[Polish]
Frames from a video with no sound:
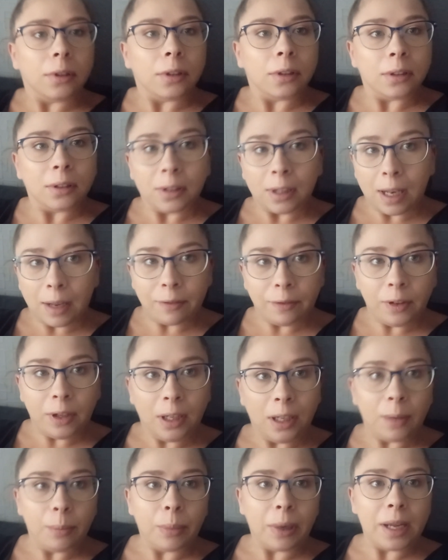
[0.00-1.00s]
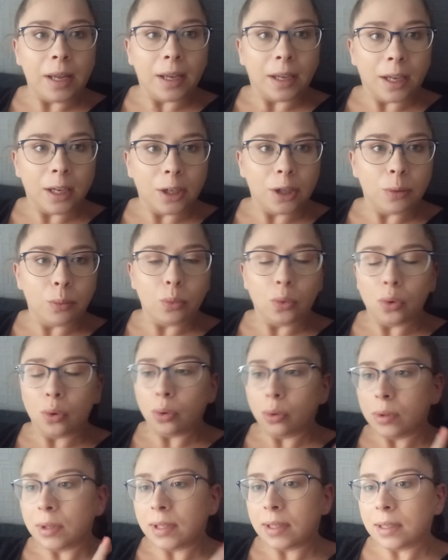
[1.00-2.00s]
dla Filipa jakieś
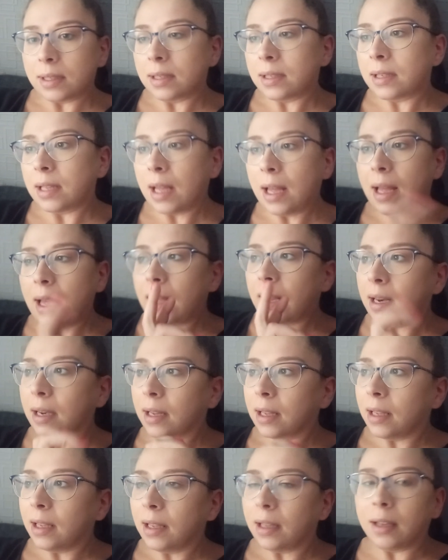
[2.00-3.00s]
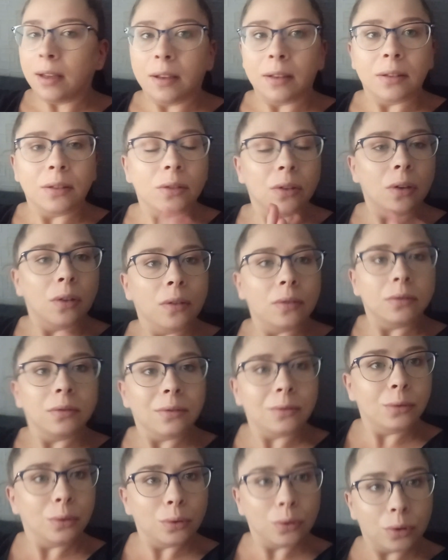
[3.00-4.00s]
musy, serki, no
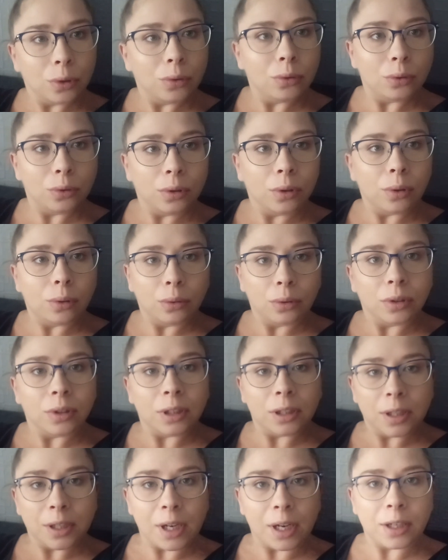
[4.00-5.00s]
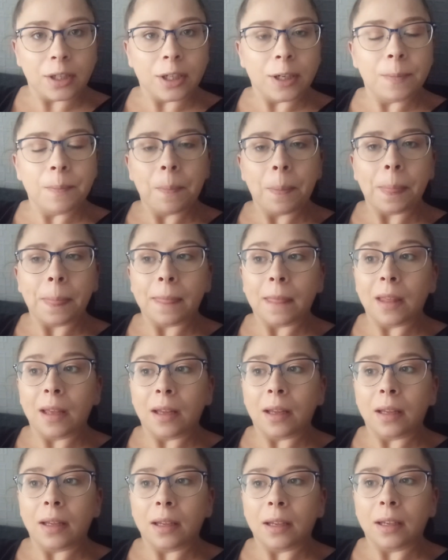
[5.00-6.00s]
dużo, dużo różnych rzeczy.
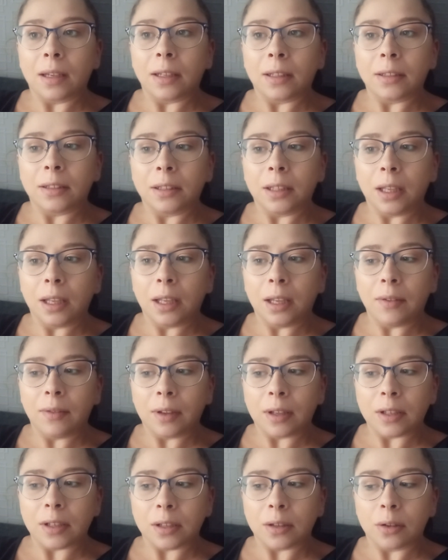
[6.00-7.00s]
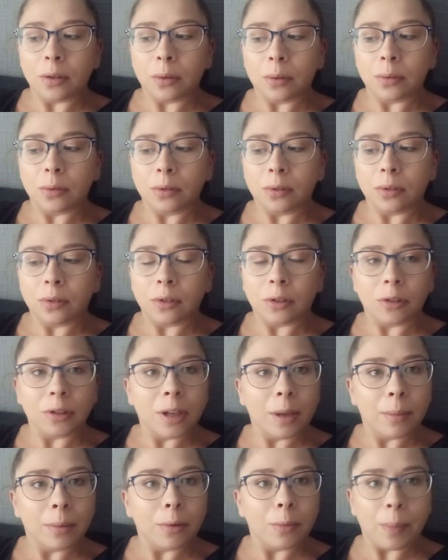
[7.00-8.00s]
I wiecie, no to
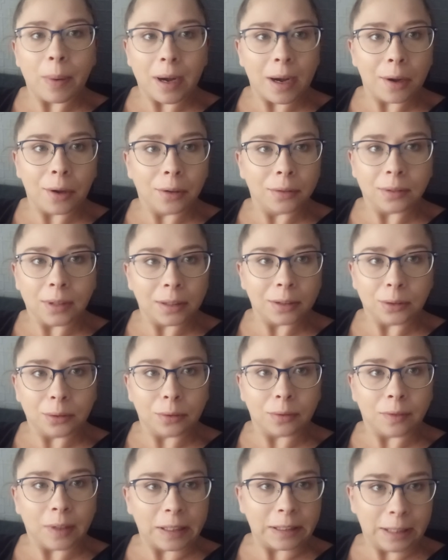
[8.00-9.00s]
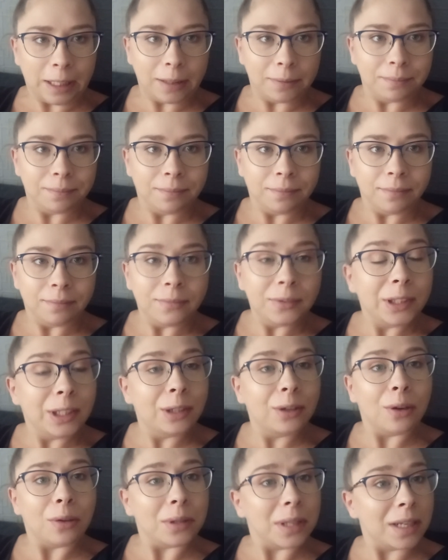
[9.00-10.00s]
nie był paragon na stówę, nie?
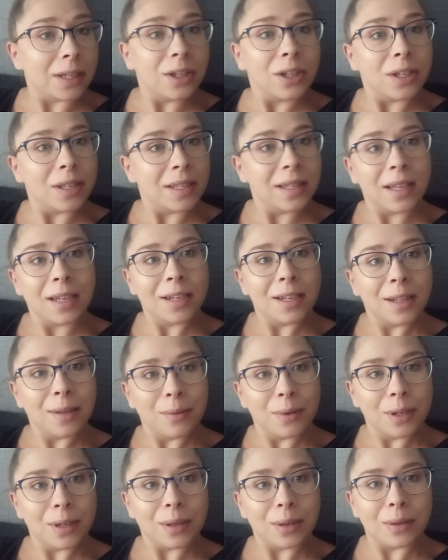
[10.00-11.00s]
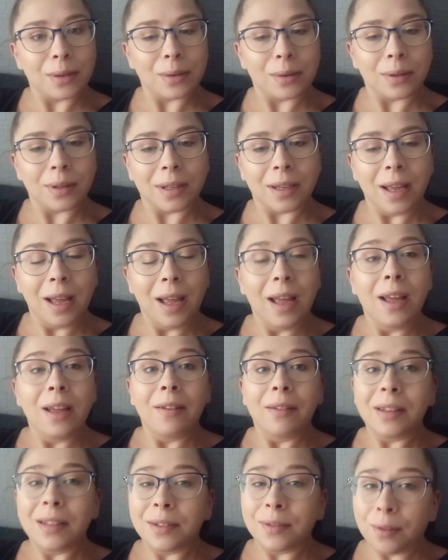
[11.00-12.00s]
tylko na 370 zł,
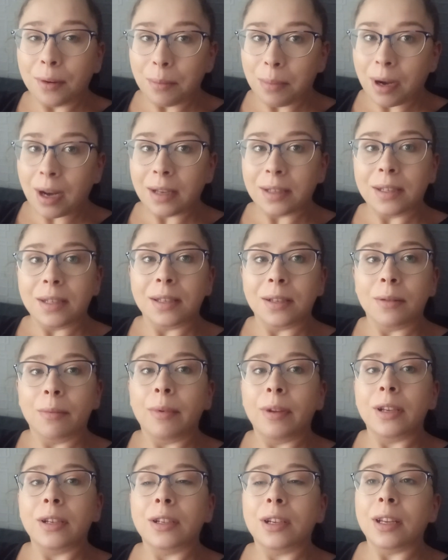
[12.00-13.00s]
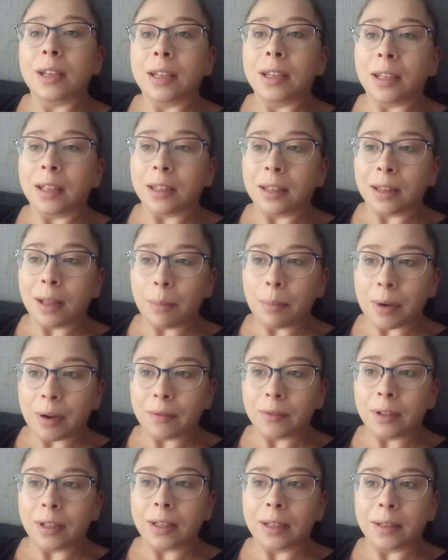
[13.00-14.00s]
więc wyobraźcie sobie, że
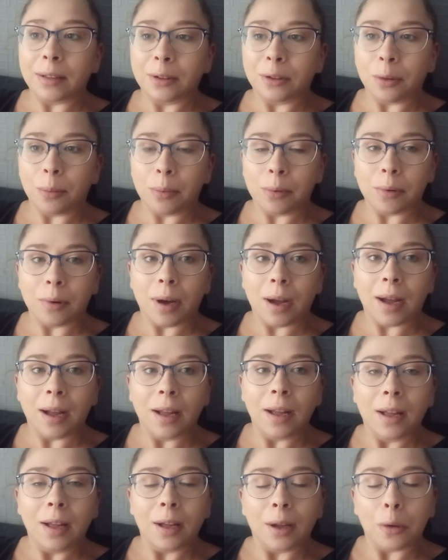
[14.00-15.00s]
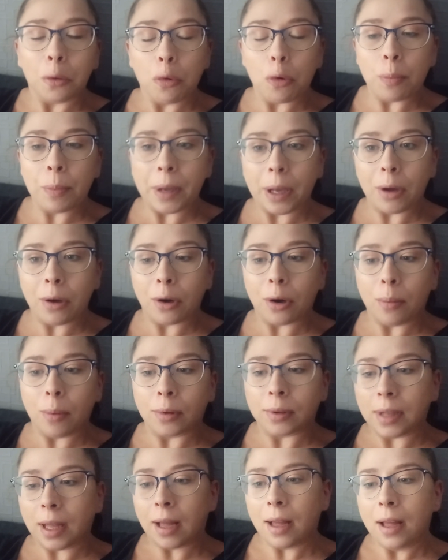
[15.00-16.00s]
naprawdę to była głupiego
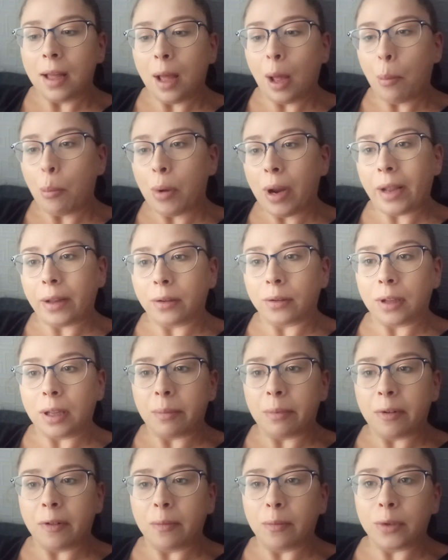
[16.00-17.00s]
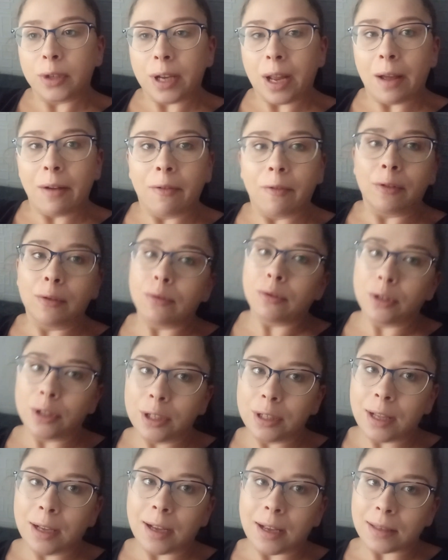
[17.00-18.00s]
robota, bo ja to najpierw musiałam wyłożyć
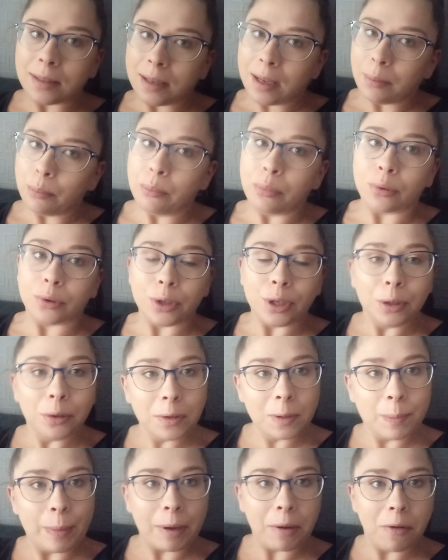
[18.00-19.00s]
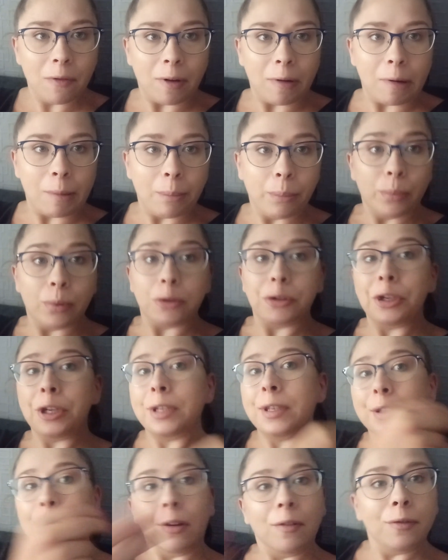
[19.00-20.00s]
na kasę, później to spakowałam, później
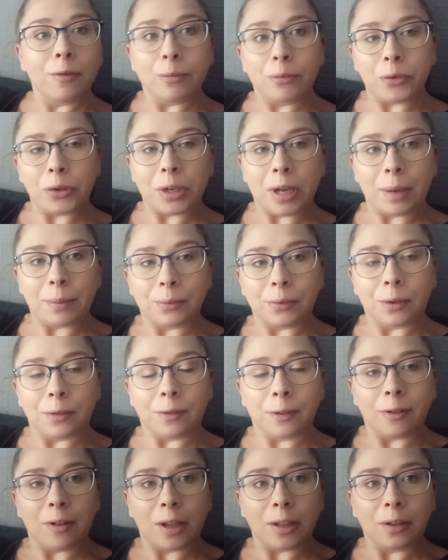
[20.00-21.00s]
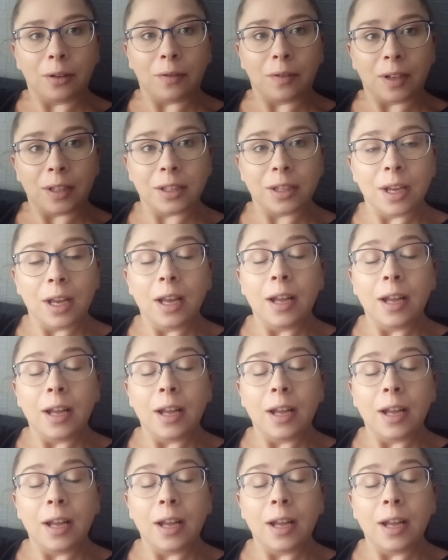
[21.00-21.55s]
znowu musiałam to wyładować